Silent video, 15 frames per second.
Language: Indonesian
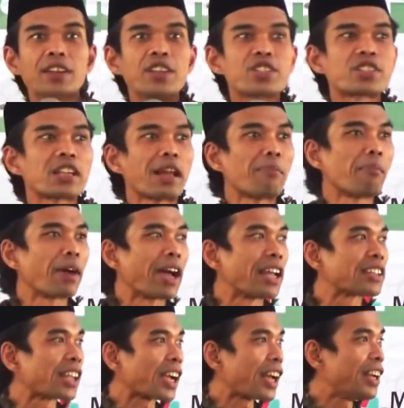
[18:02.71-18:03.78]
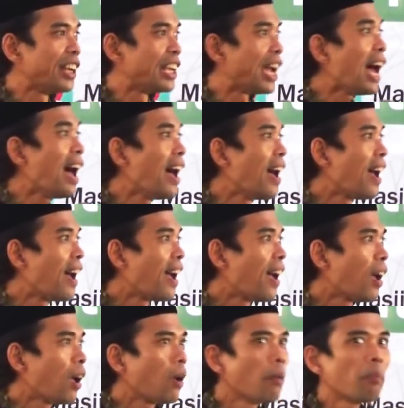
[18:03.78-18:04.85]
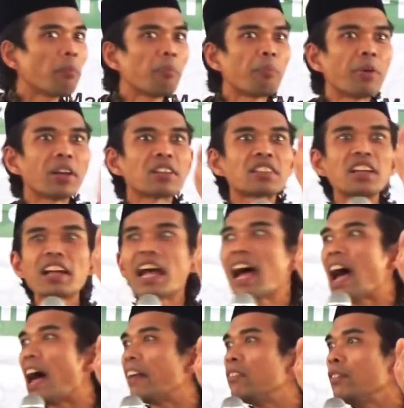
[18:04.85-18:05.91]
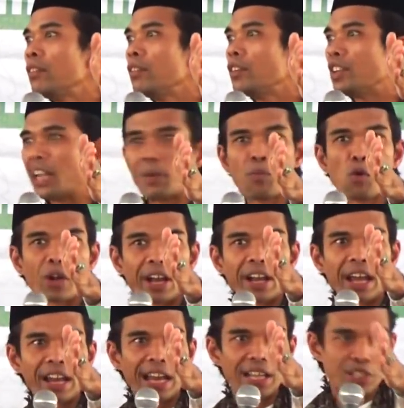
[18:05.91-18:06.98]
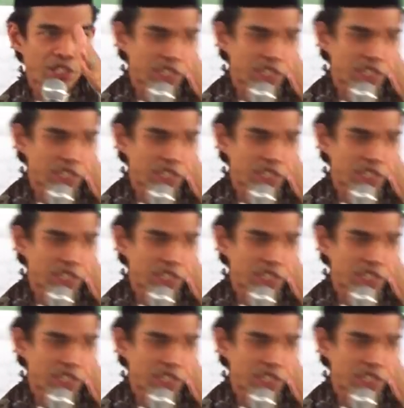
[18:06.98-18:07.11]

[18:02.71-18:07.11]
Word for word: Islam mengatakan dia pertengahan. Dia bukan anak